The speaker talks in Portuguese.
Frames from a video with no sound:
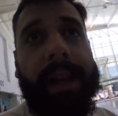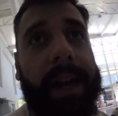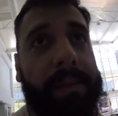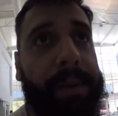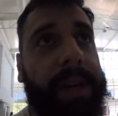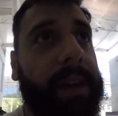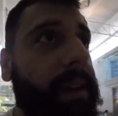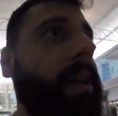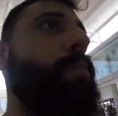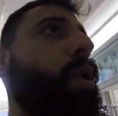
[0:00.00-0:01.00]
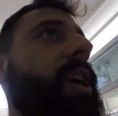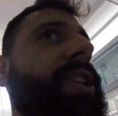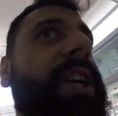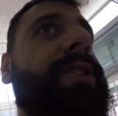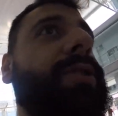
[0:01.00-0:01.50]
tá ligado? Porque tem pouca
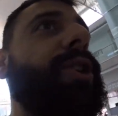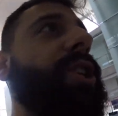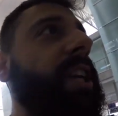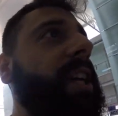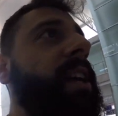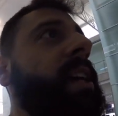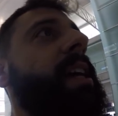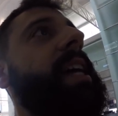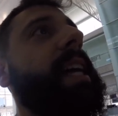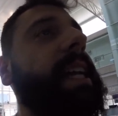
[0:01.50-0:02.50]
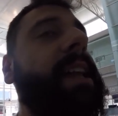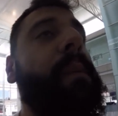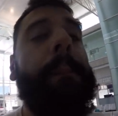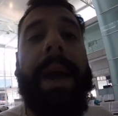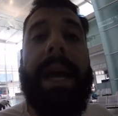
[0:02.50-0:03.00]
gente hoje aqui. E
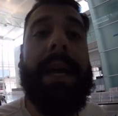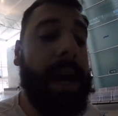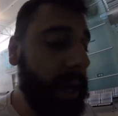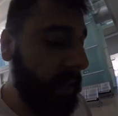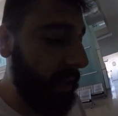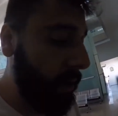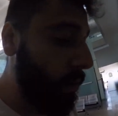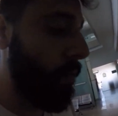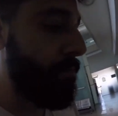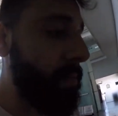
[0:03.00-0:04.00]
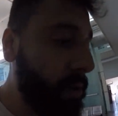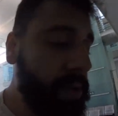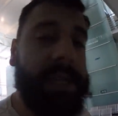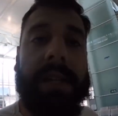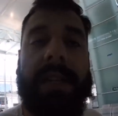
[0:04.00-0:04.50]
também, cara, deu
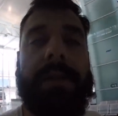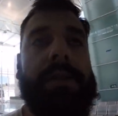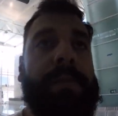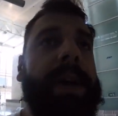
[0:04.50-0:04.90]
1.600